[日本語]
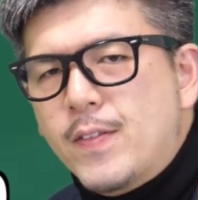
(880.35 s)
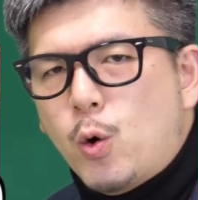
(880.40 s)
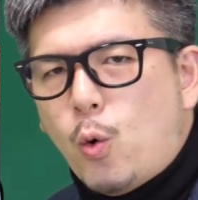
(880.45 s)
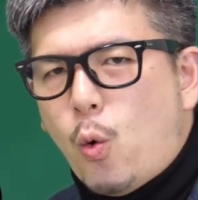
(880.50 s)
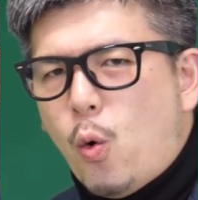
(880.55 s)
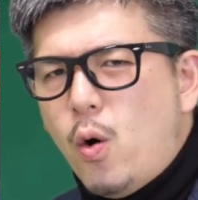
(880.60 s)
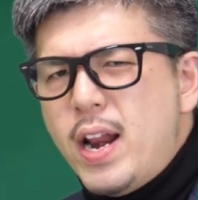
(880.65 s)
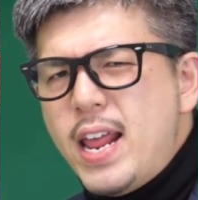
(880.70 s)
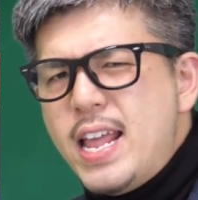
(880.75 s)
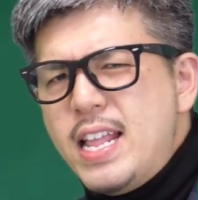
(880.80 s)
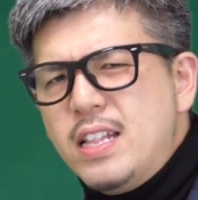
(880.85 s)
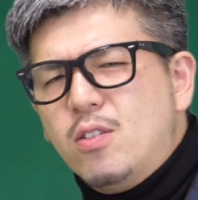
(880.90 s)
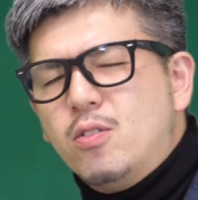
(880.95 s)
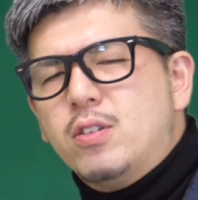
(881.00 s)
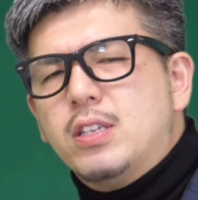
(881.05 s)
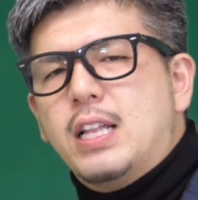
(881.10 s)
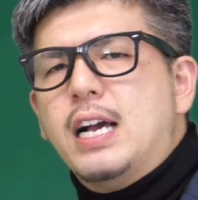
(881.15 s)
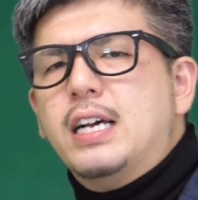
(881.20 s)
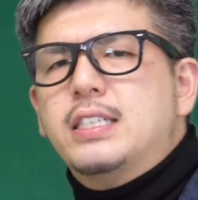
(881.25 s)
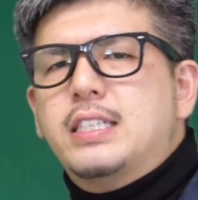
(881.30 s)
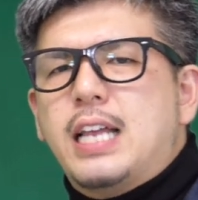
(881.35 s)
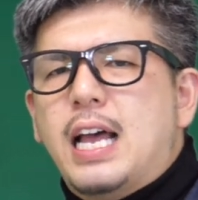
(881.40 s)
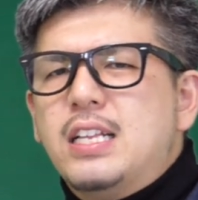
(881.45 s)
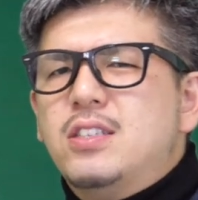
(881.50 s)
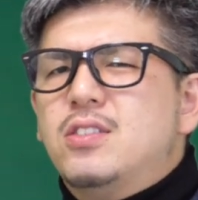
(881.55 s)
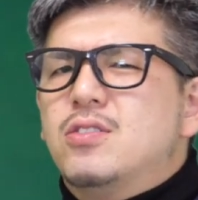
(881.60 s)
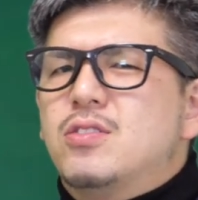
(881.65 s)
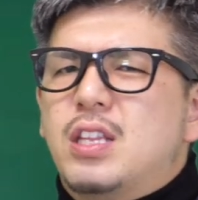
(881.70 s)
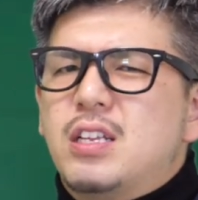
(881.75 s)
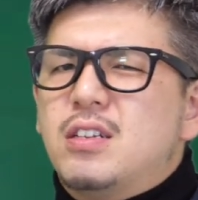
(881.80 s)
これの時なんかさん
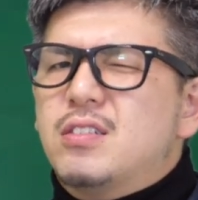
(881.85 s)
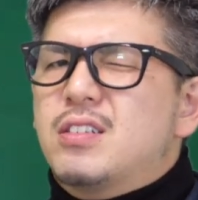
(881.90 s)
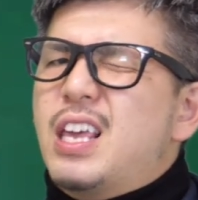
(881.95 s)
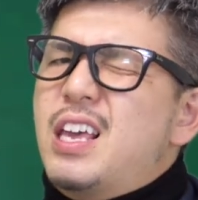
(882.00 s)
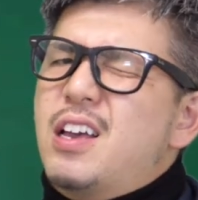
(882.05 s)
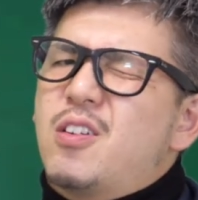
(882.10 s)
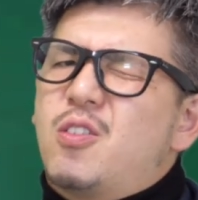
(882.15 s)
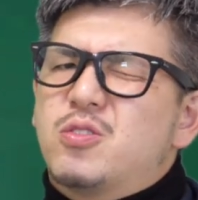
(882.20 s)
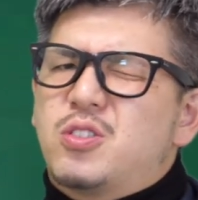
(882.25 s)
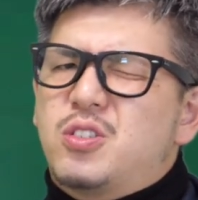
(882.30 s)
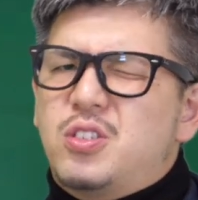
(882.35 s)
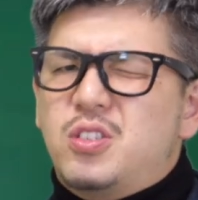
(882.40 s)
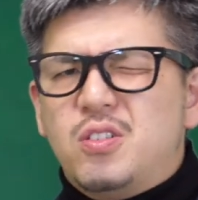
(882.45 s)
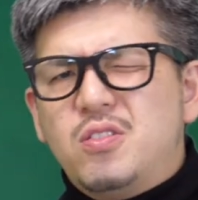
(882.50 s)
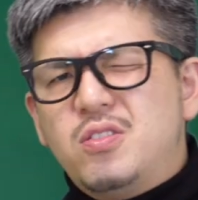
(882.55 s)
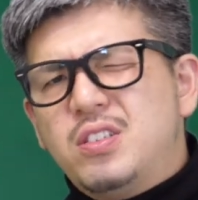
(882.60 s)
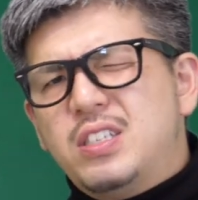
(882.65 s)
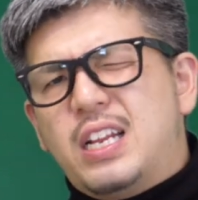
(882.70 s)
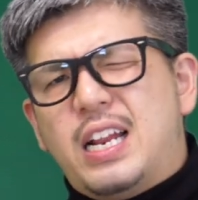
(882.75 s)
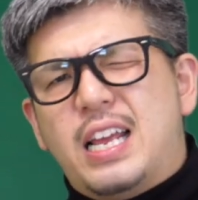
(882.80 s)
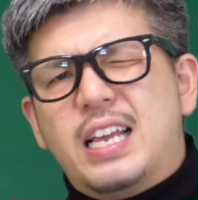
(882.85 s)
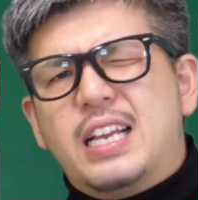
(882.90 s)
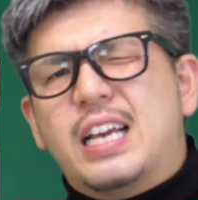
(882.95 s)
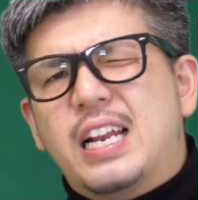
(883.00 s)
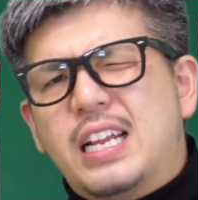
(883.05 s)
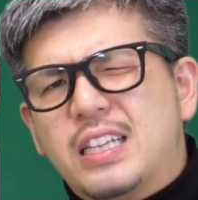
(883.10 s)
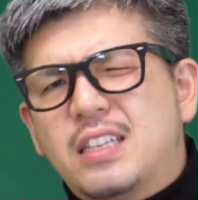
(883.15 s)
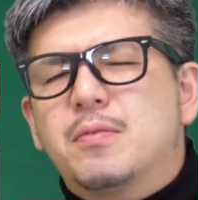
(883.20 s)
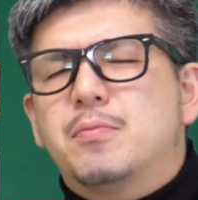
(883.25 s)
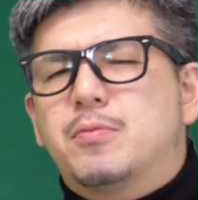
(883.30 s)
じゅう出る傾向強いんじゃないか
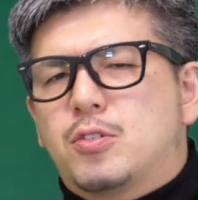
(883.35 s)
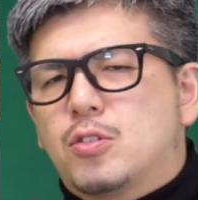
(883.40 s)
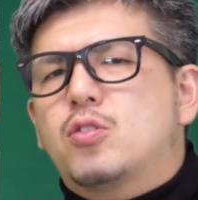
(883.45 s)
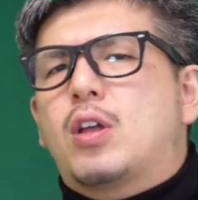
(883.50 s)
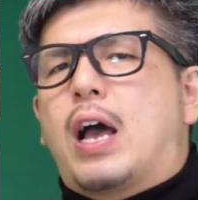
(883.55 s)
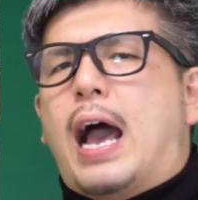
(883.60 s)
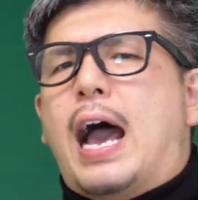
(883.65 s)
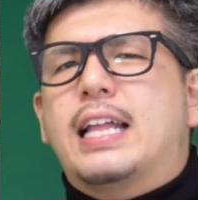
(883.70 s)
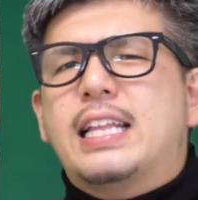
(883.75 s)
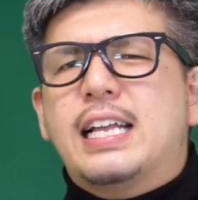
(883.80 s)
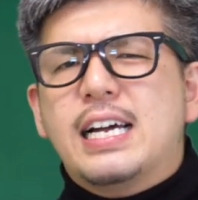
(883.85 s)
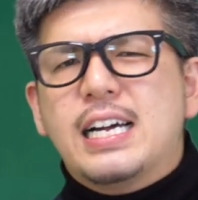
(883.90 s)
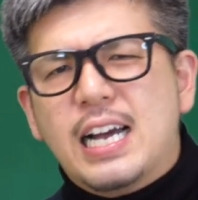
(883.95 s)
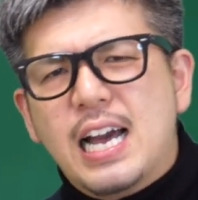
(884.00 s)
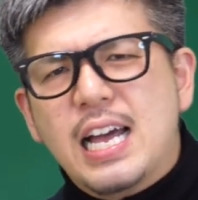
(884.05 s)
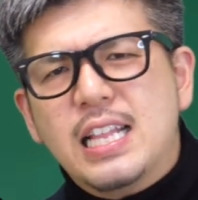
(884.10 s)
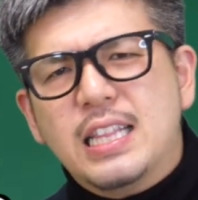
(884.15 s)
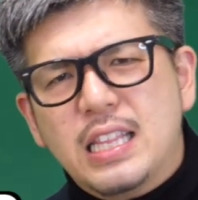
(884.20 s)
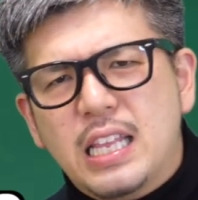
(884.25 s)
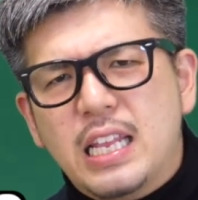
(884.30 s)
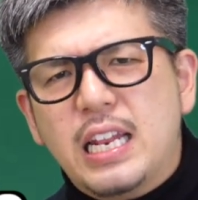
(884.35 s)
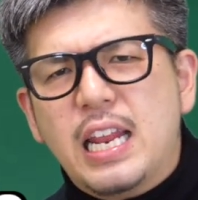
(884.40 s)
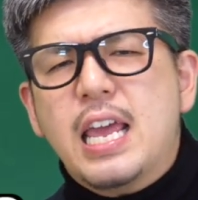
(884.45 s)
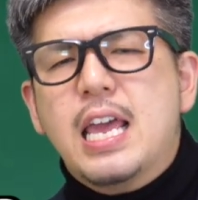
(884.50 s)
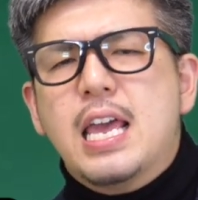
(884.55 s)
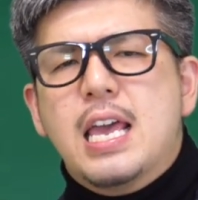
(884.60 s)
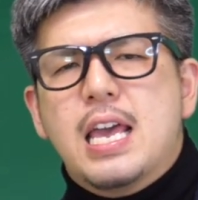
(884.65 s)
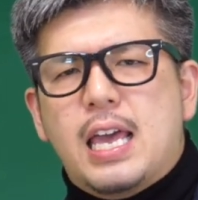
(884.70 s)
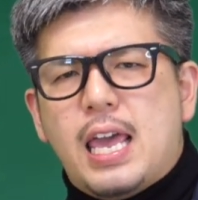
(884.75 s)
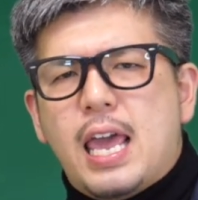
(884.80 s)
なっていうのちょっと肌感でね
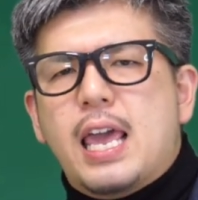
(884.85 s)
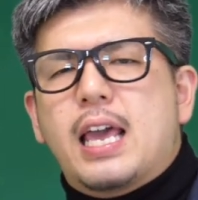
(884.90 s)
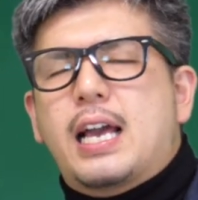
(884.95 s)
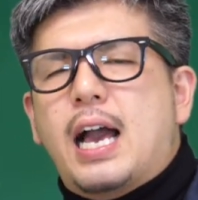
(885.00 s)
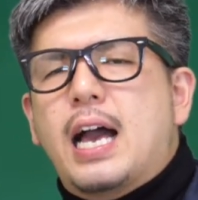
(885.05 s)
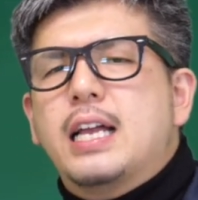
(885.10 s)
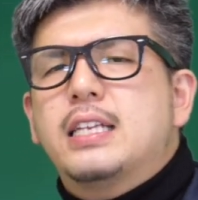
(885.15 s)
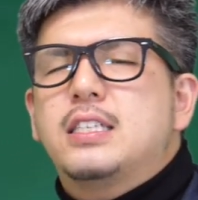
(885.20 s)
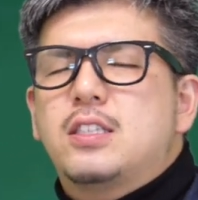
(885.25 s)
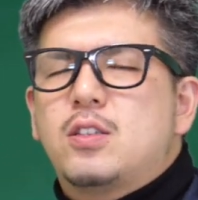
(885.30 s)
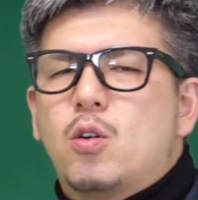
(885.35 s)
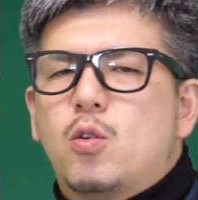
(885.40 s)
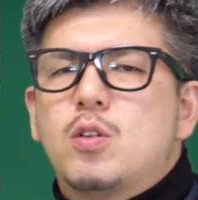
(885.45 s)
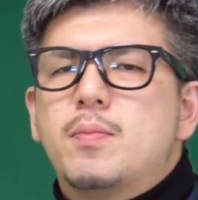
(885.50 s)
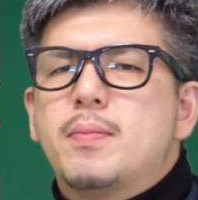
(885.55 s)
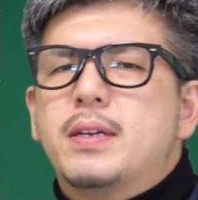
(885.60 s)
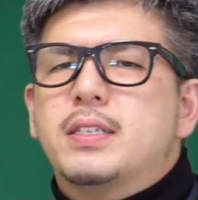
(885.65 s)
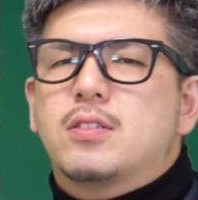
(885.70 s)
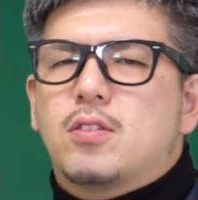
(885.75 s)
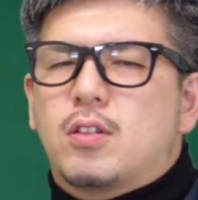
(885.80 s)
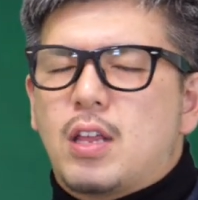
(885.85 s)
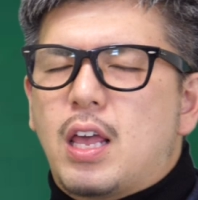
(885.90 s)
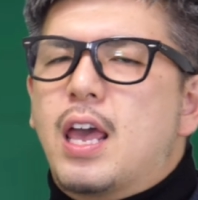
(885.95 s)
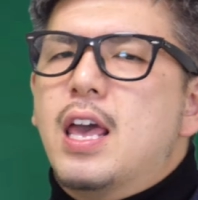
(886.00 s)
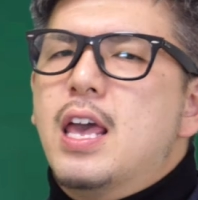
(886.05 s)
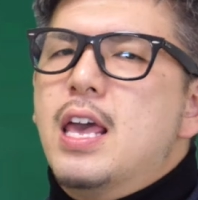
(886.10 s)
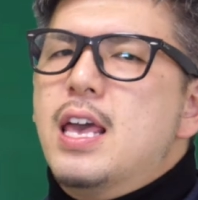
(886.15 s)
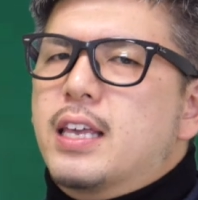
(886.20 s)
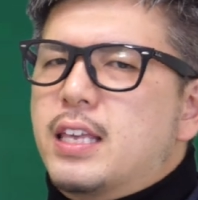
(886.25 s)
えー、感じておりますので、